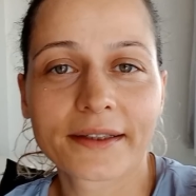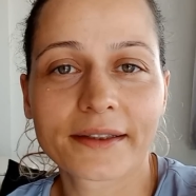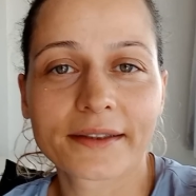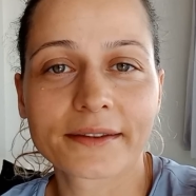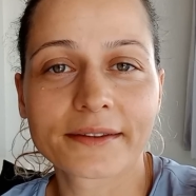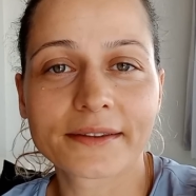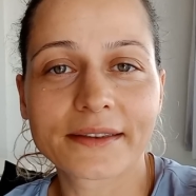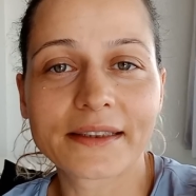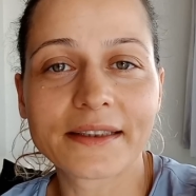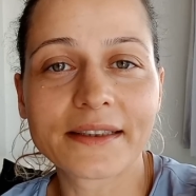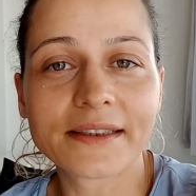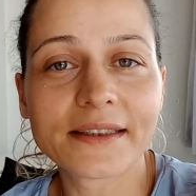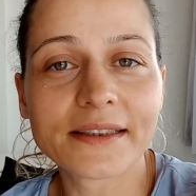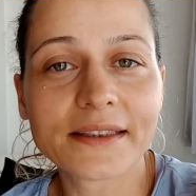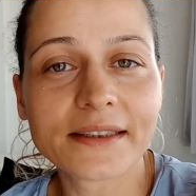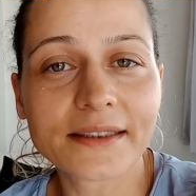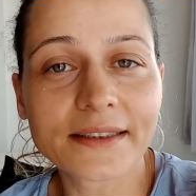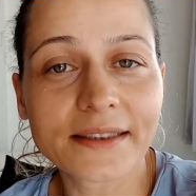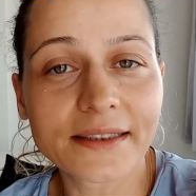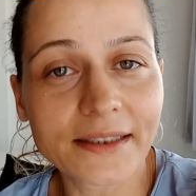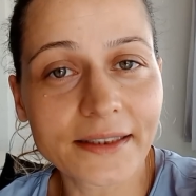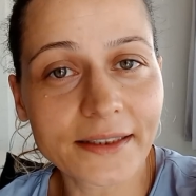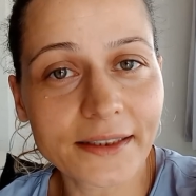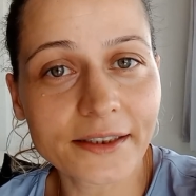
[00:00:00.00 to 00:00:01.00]
E, ilgi,
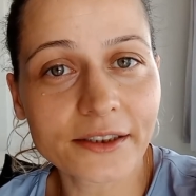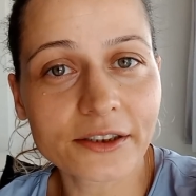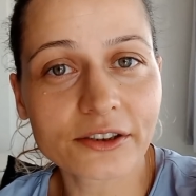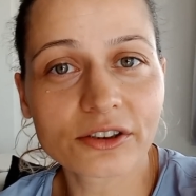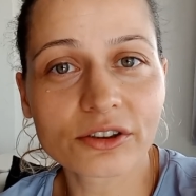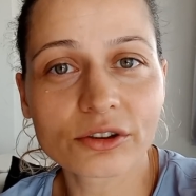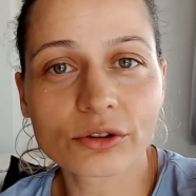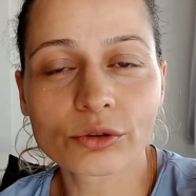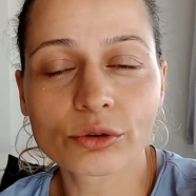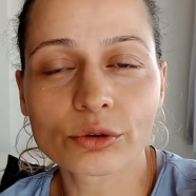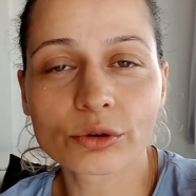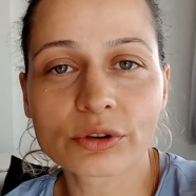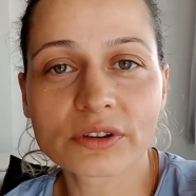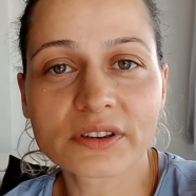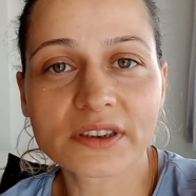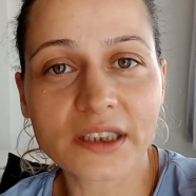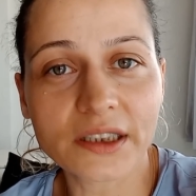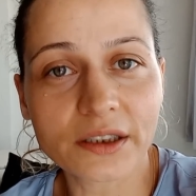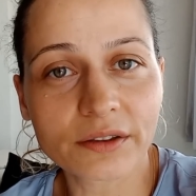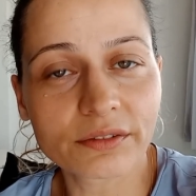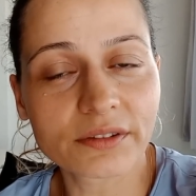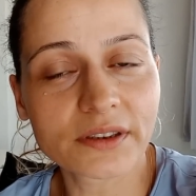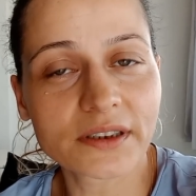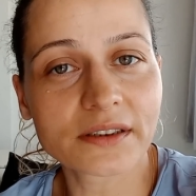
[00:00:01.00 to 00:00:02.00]
ilgi istiyor,
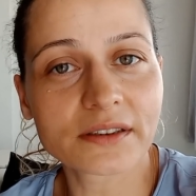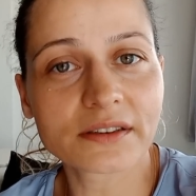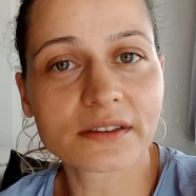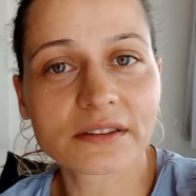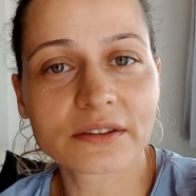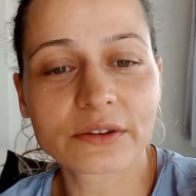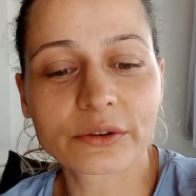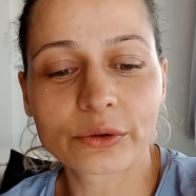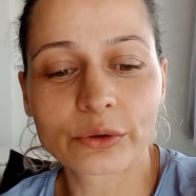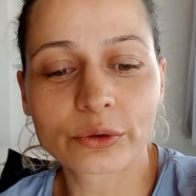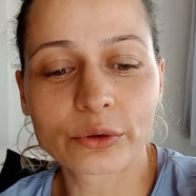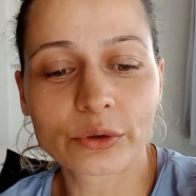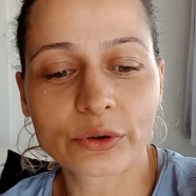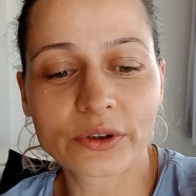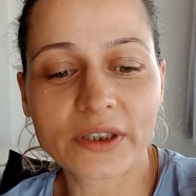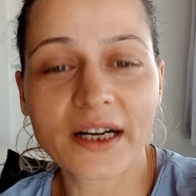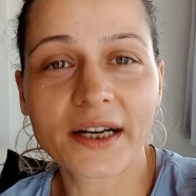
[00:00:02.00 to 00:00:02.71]
sevgi istiyor.